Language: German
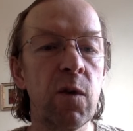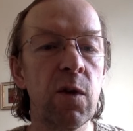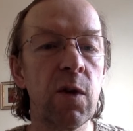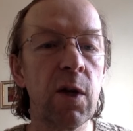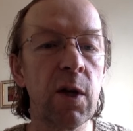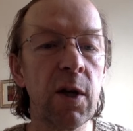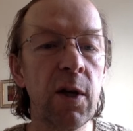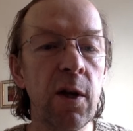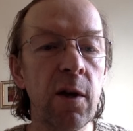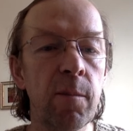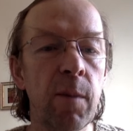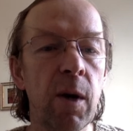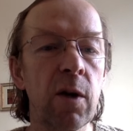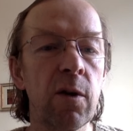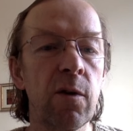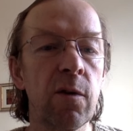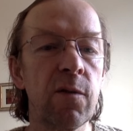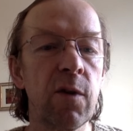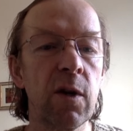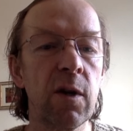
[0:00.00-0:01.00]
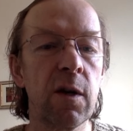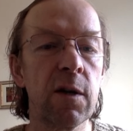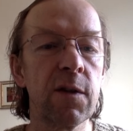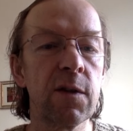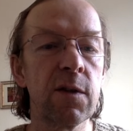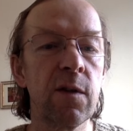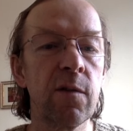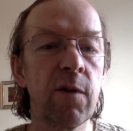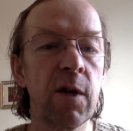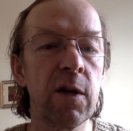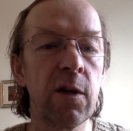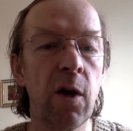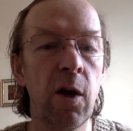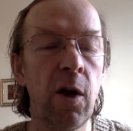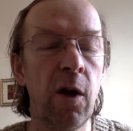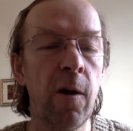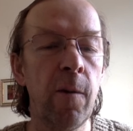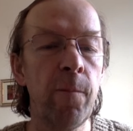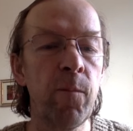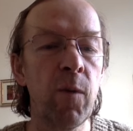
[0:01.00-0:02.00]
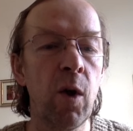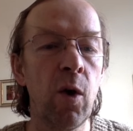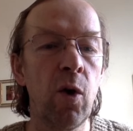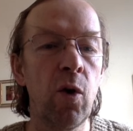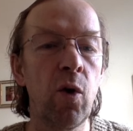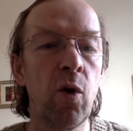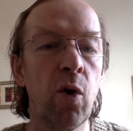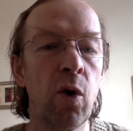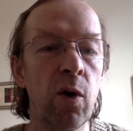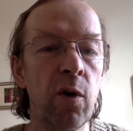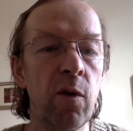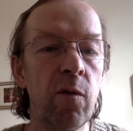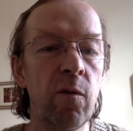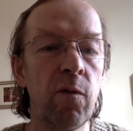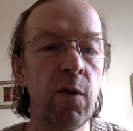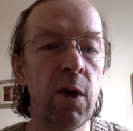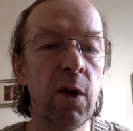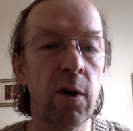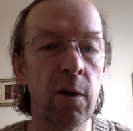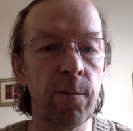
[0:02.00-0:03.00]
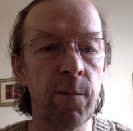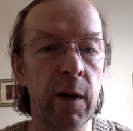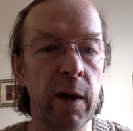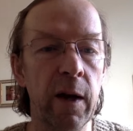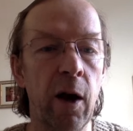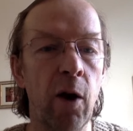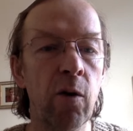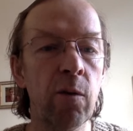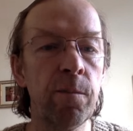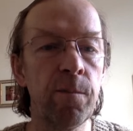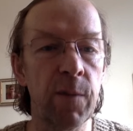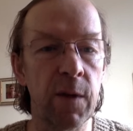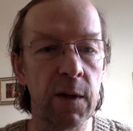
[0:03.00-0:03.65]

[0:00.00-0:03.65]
die Kriege machen auf der ganzen Welt, können wir glauben,